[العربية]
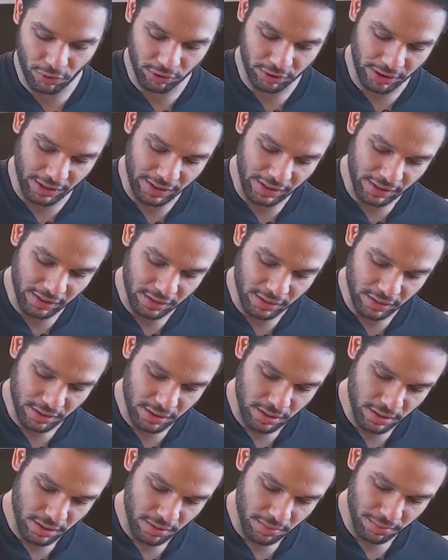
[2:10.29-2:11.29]
في كوكتيل
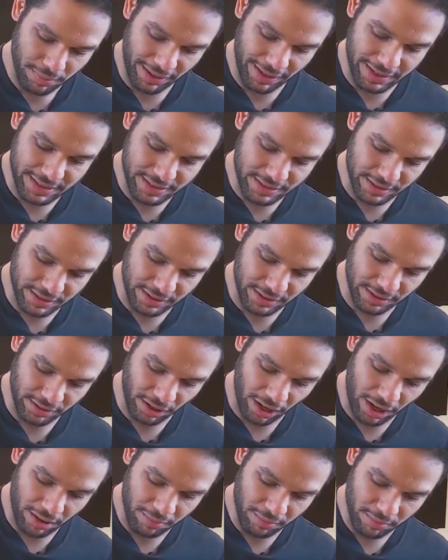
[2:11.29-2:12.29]
بحيث تدي
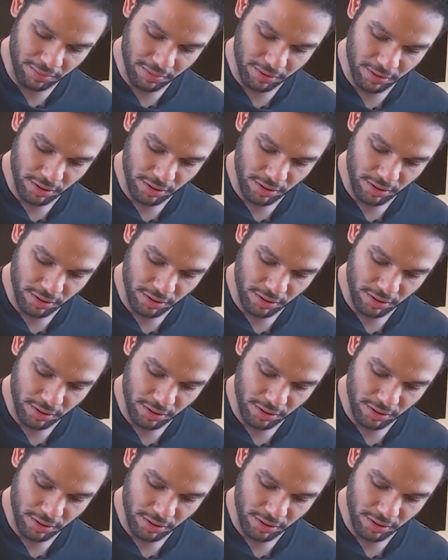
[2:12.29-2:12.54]
طعم